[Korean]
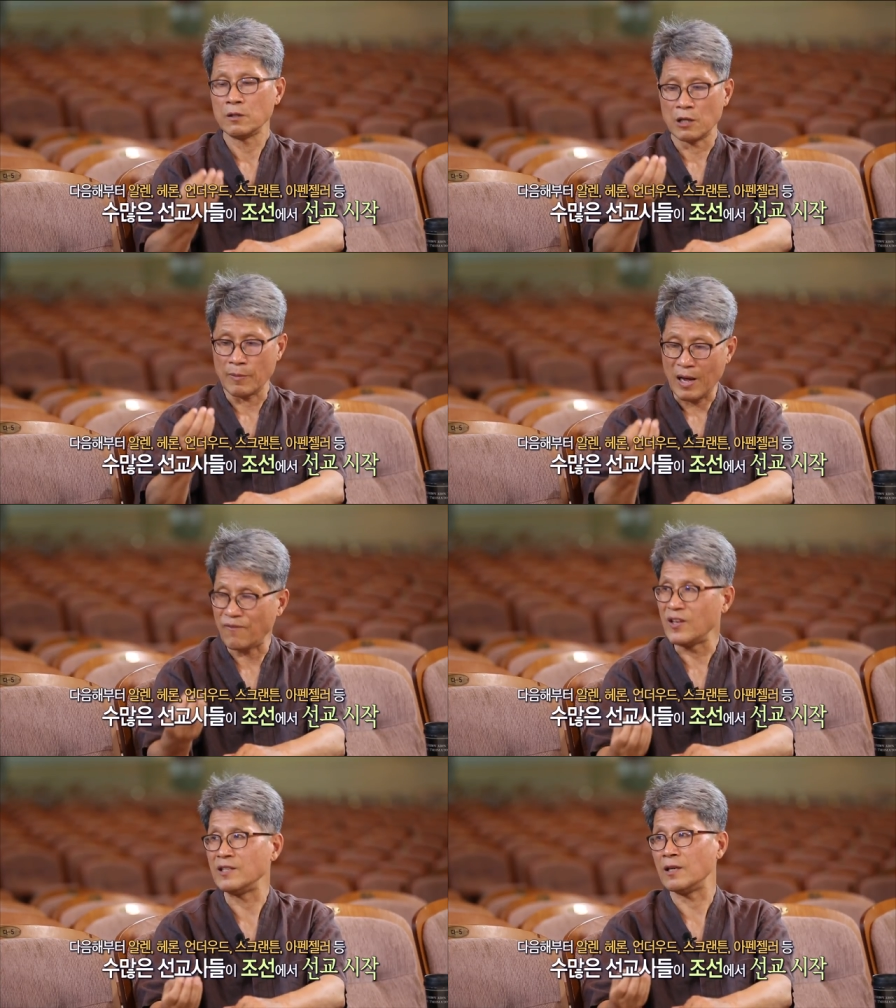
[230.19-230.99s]
그다음에
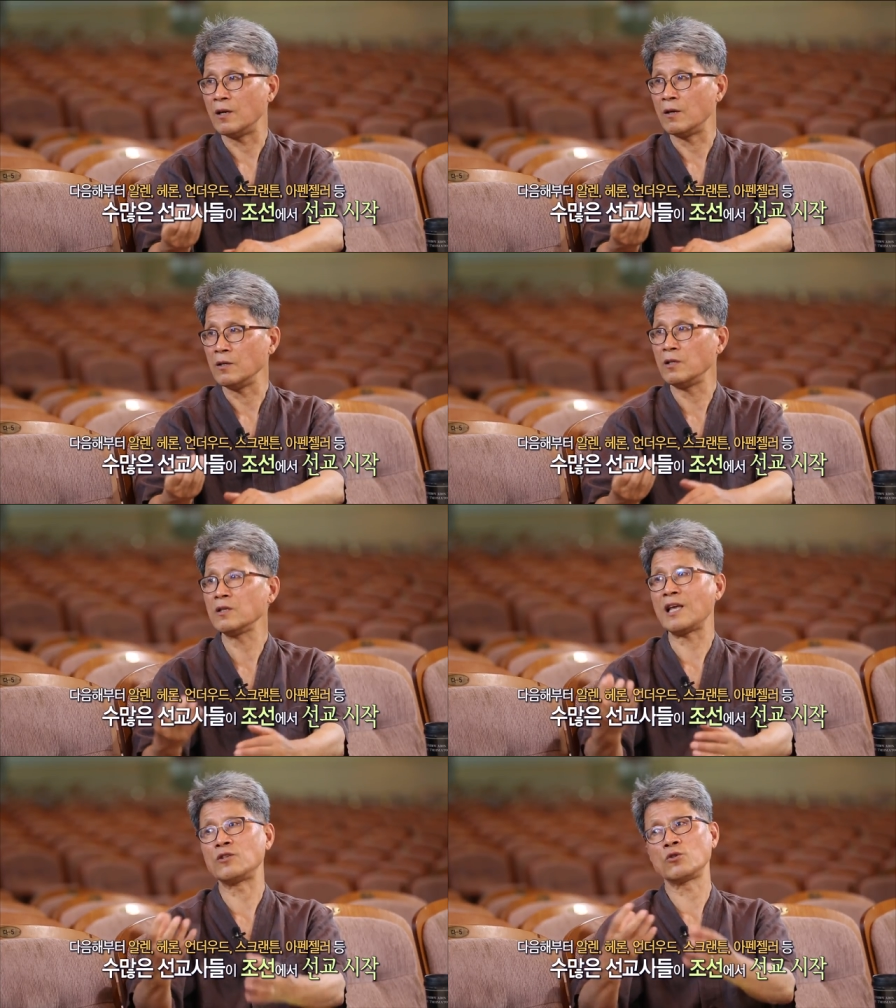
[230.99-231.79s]
아펜젤러 이런
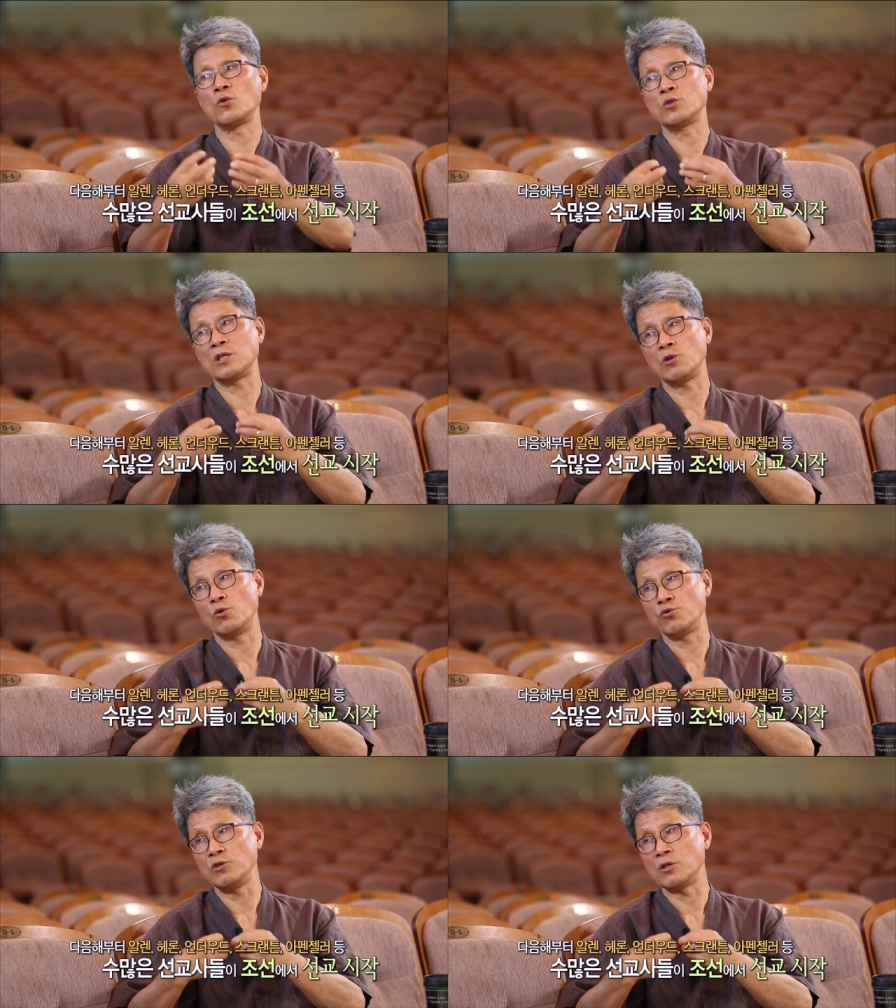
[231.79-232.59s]
예. 개척 선교사에 들어올 수